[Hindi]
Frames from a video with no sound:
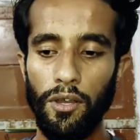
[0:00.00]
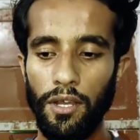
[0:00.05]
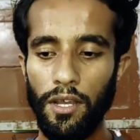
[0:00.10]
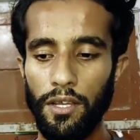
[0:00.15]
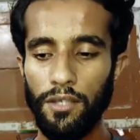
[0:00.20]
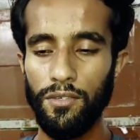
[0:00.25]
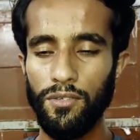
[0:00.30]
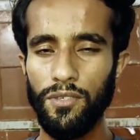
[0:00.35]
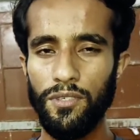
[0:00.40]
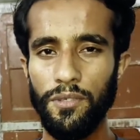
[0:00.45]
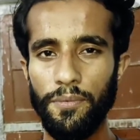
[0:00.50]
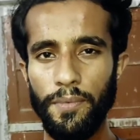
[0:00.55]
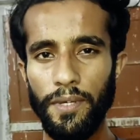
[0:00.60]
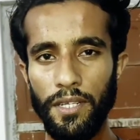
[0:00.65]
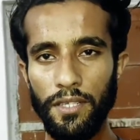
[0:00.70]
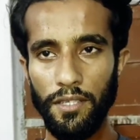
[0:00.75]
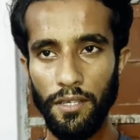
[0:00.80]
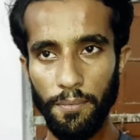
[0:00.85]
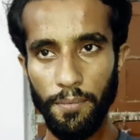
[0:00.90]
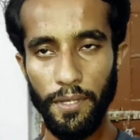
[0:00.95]
होगा क्योंकि
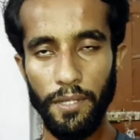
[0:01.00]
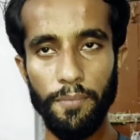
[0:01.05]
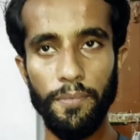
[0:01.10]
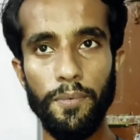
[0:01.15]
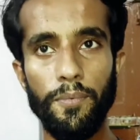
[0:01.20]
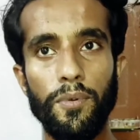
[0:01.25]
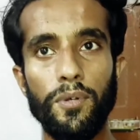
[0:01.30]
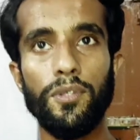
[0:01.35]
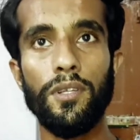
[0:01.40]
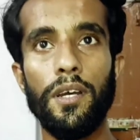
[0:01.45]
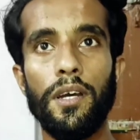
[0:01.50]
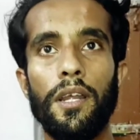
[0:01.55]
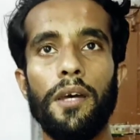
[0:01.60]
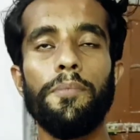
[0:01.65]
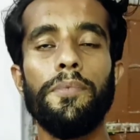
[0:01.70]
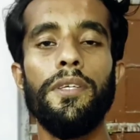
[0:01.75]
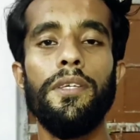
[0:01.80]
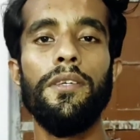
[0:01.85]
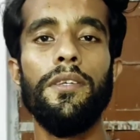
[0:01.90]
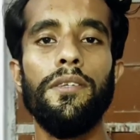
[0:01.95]
मेरी तबीयत भी बहुत
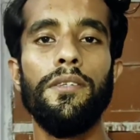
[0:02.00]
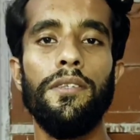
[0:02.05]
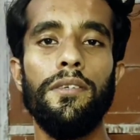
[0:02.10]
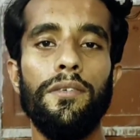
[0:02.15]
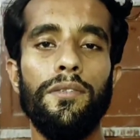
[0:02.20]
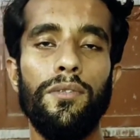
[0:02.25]
ख़राब थी